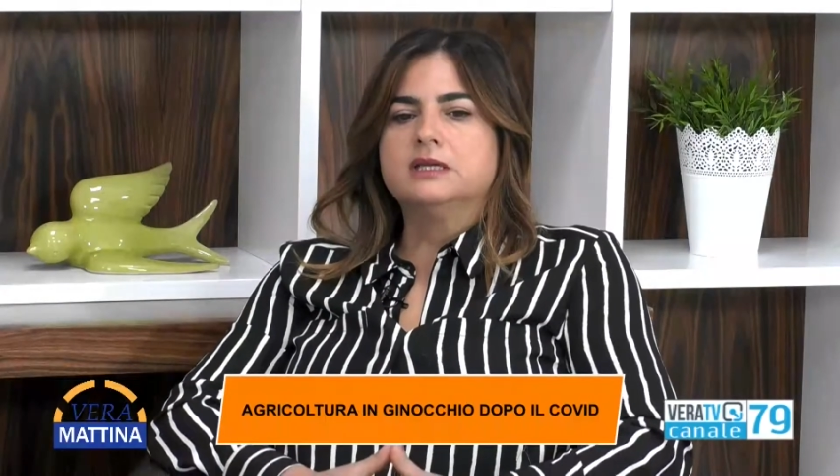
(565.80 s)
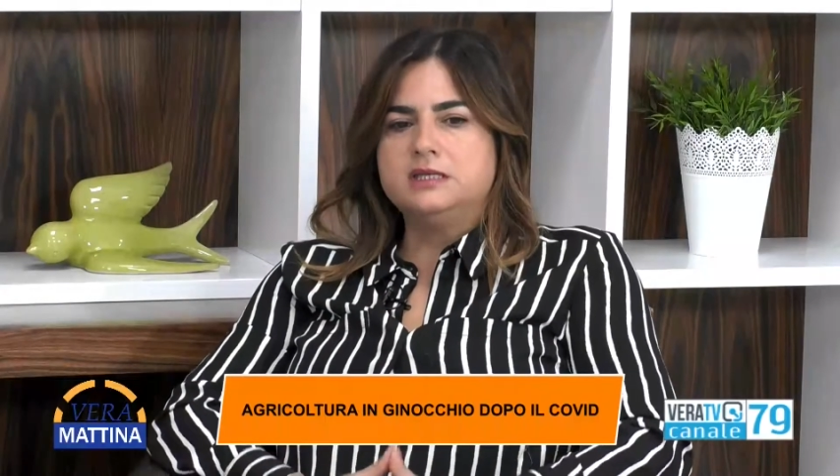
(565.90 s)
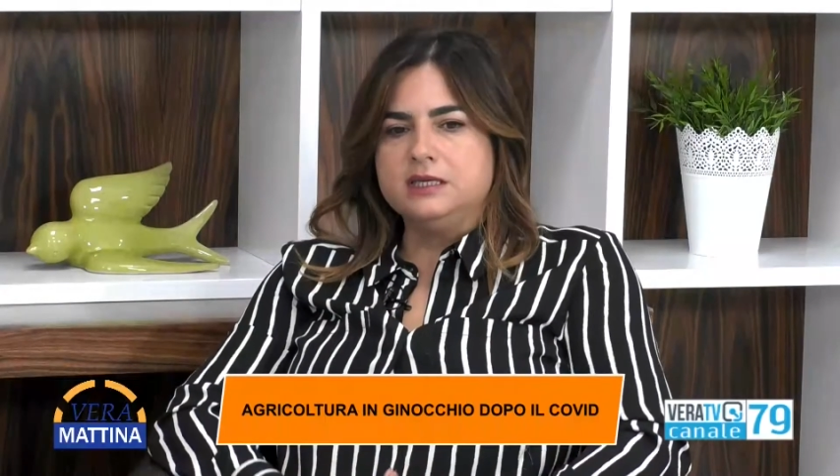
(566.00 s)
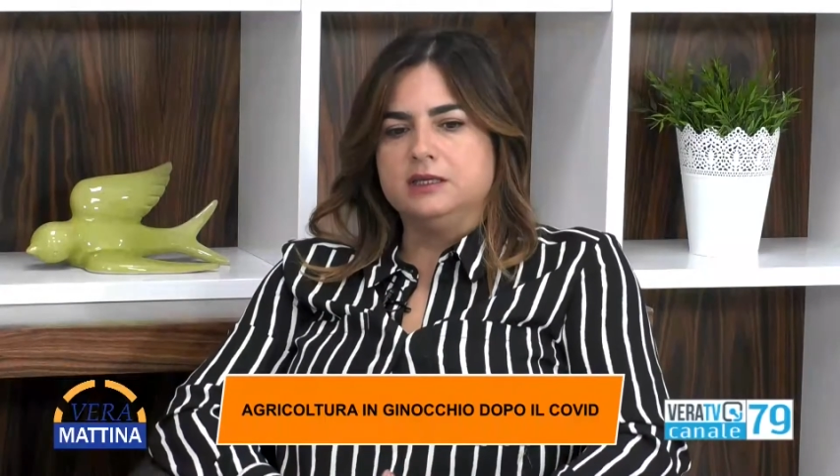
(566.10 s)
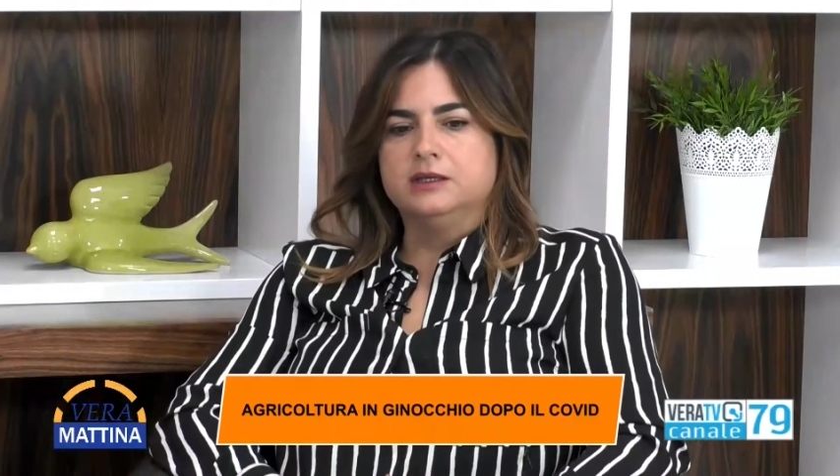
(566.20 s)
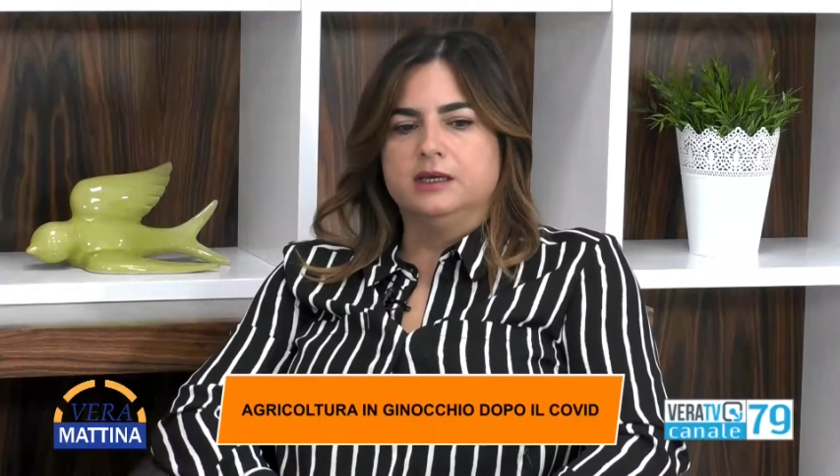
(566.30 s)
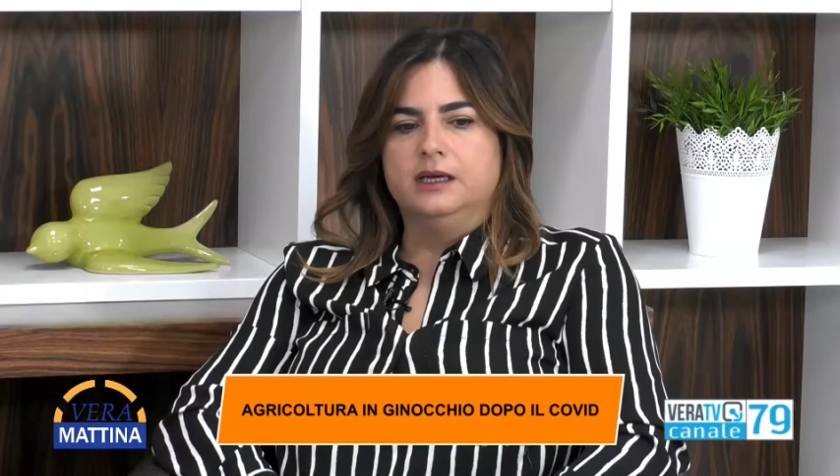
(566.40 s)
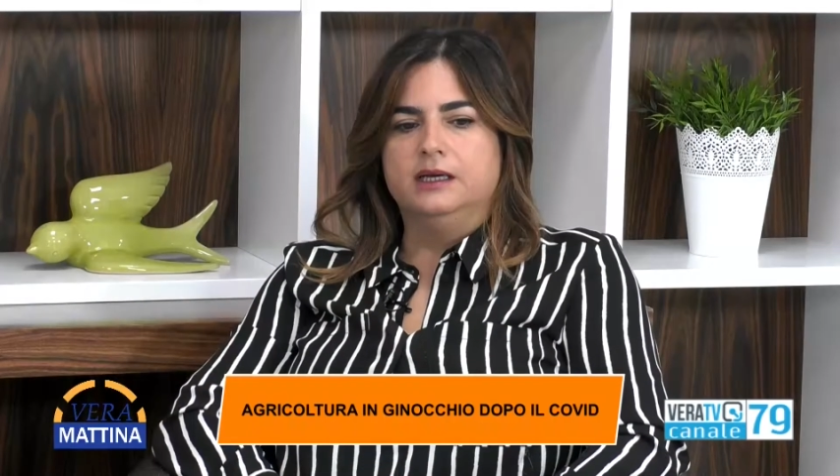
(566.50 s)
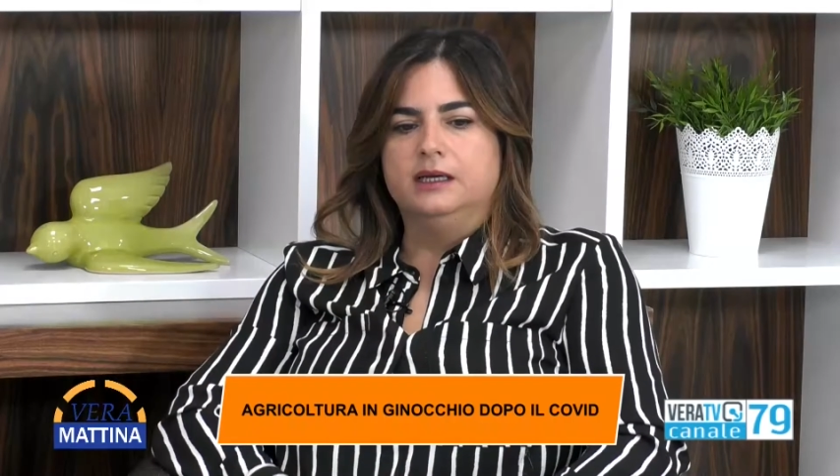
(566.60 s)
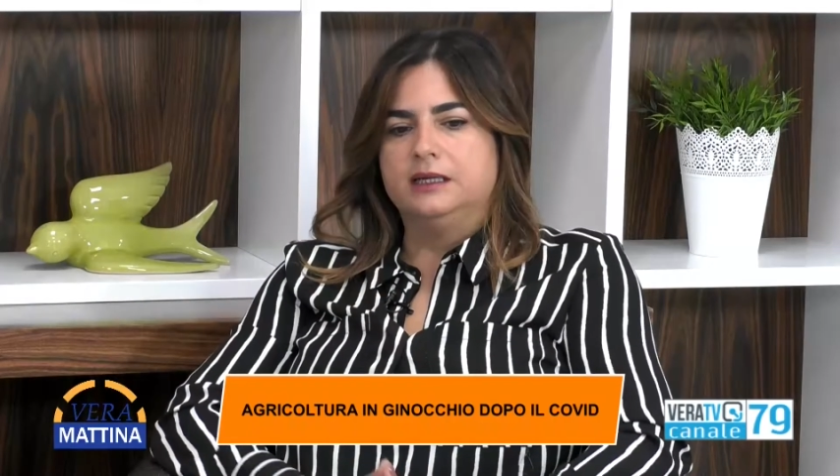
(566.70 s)
Sì, eh,
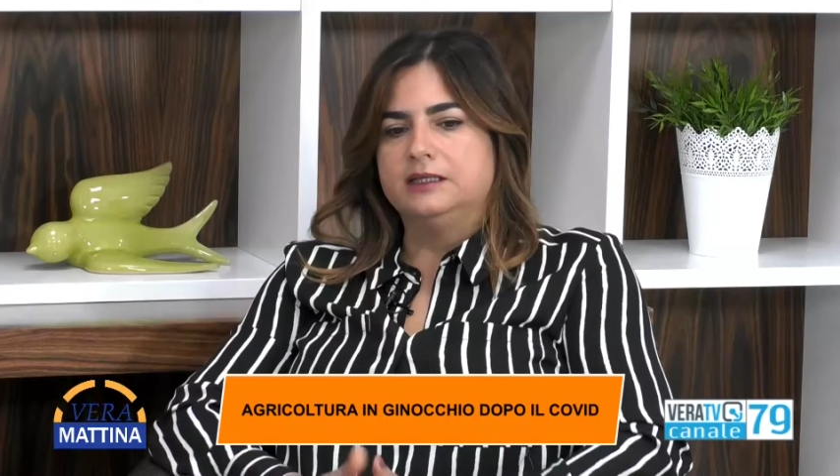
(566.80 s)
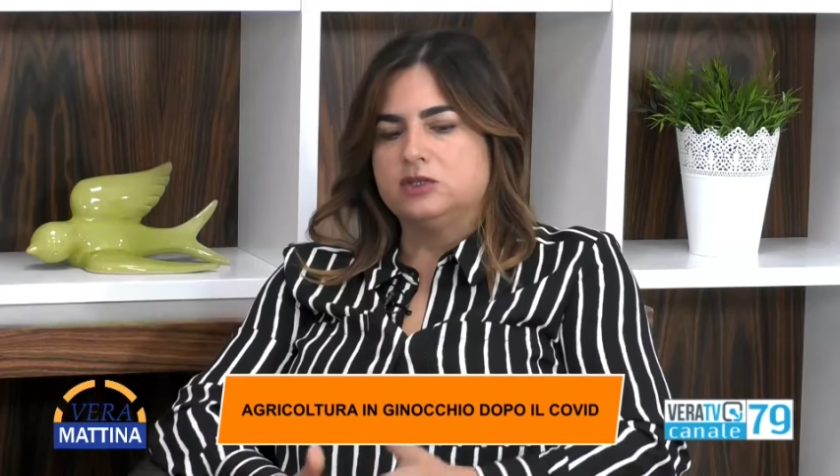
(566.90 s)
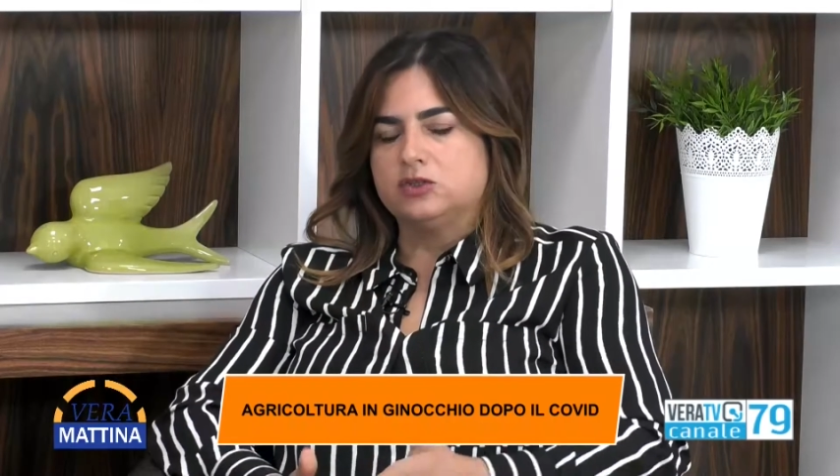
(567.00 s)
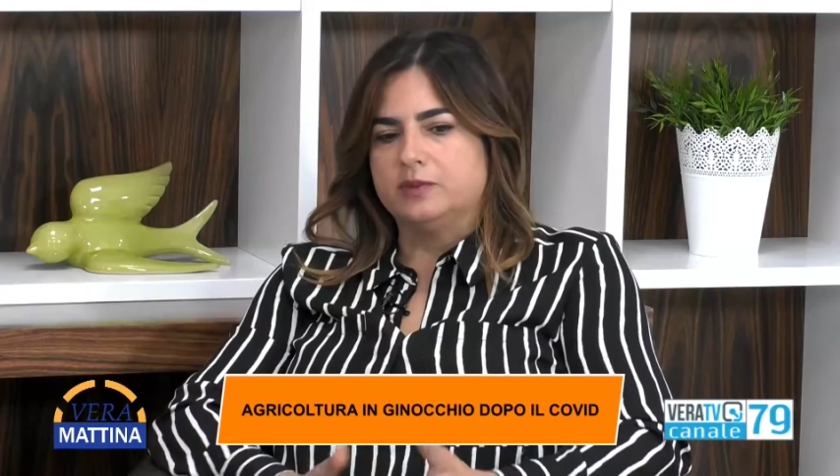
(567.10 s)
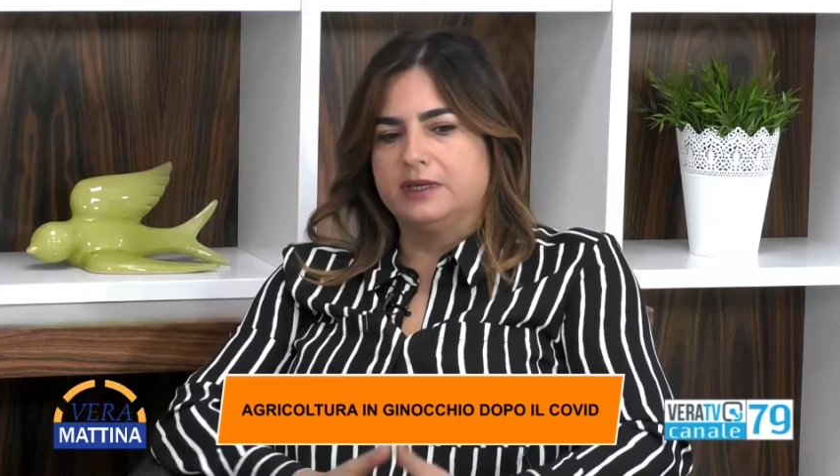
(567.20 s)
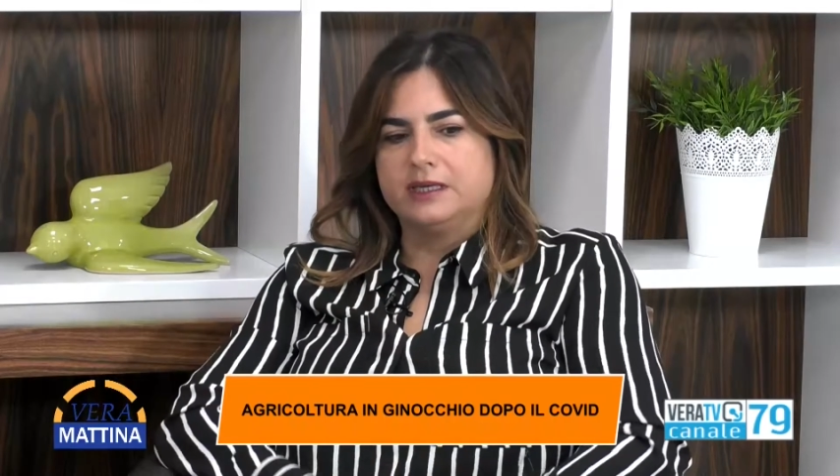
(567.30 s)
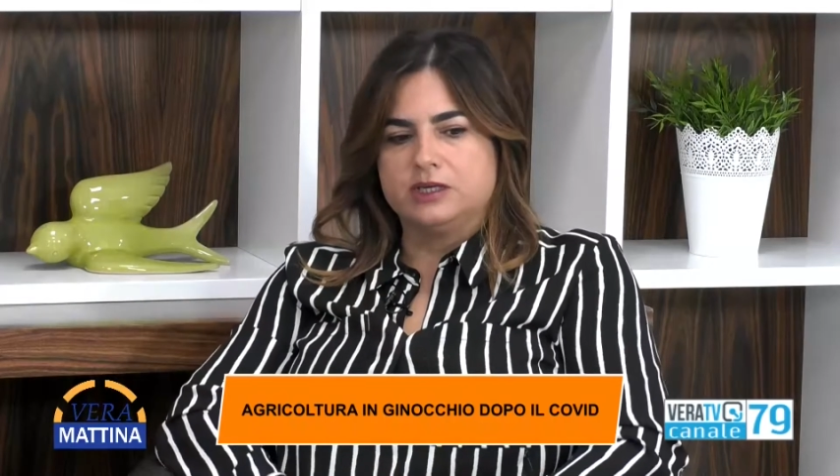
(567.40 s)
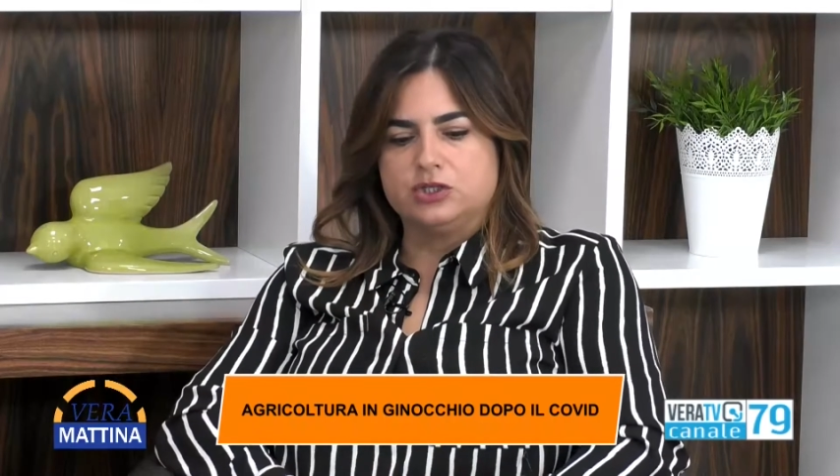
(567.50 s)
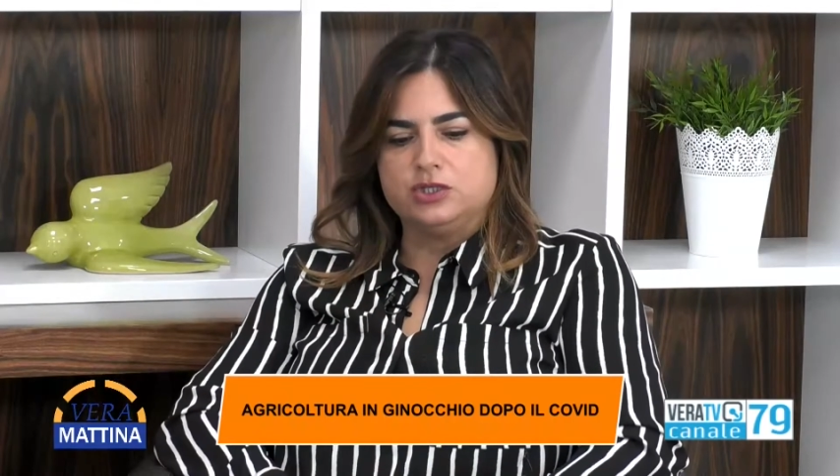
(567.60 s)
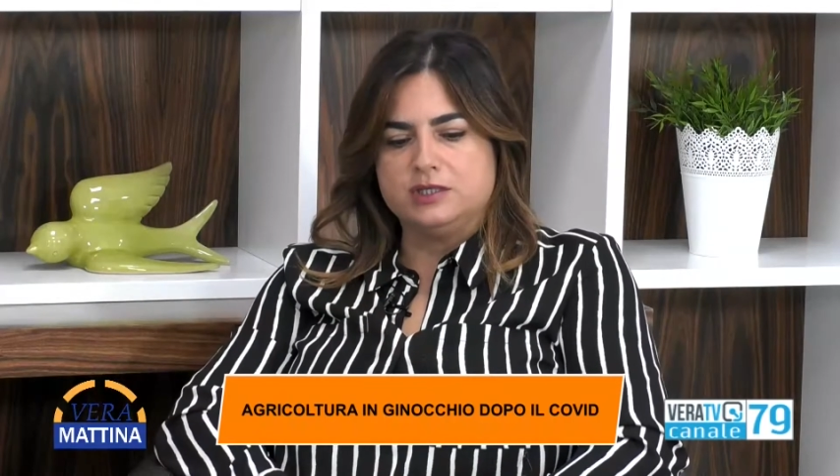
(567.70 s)
adesso pare
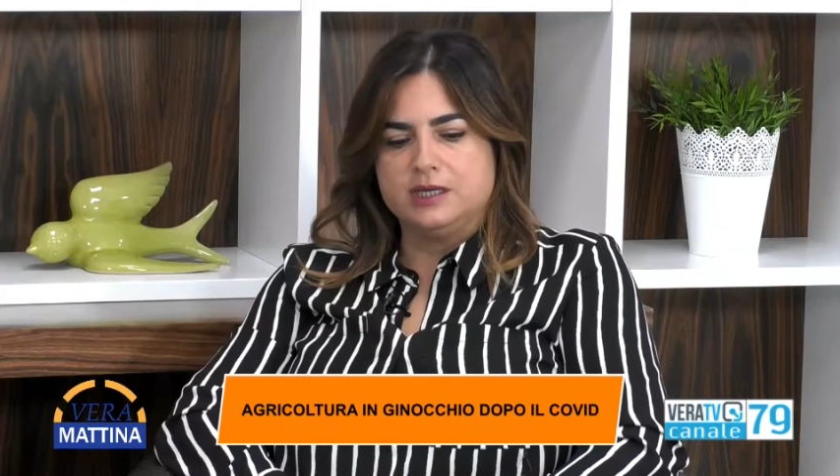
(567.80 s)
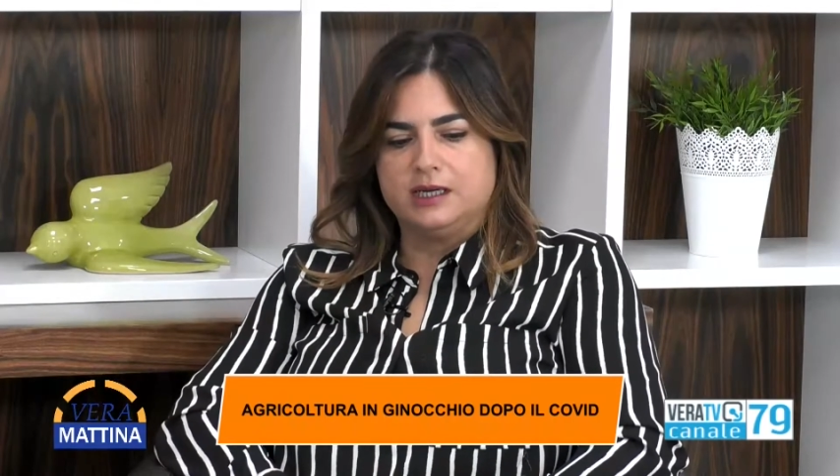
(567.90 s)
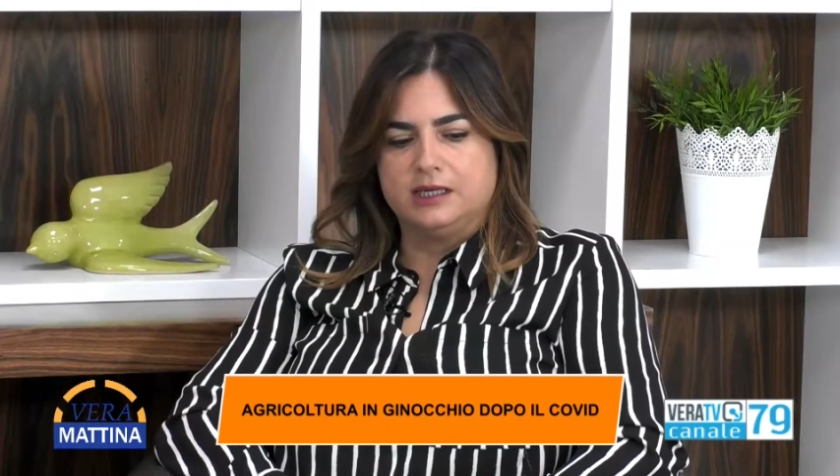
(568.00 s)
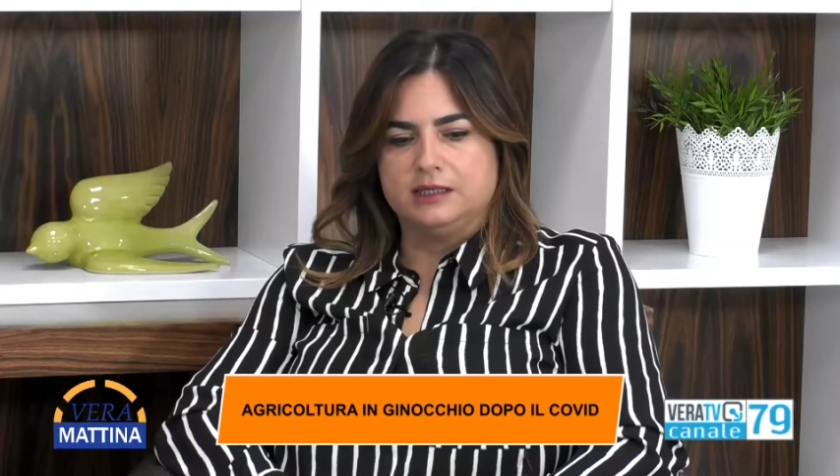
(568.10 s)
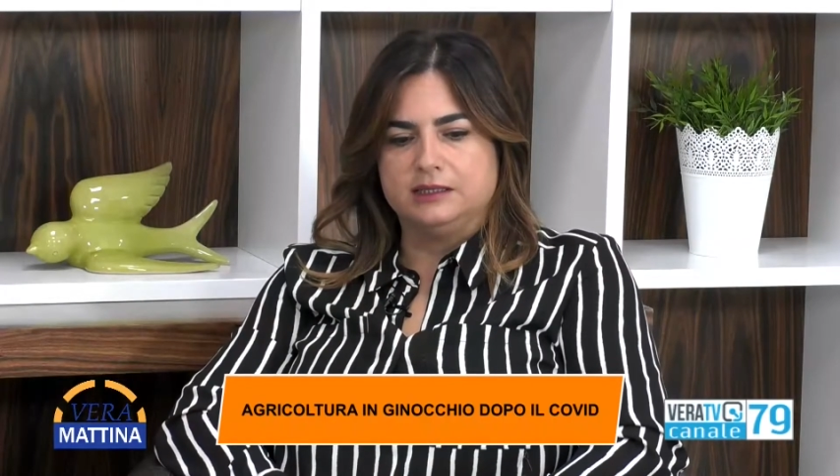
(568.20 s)
che ci sia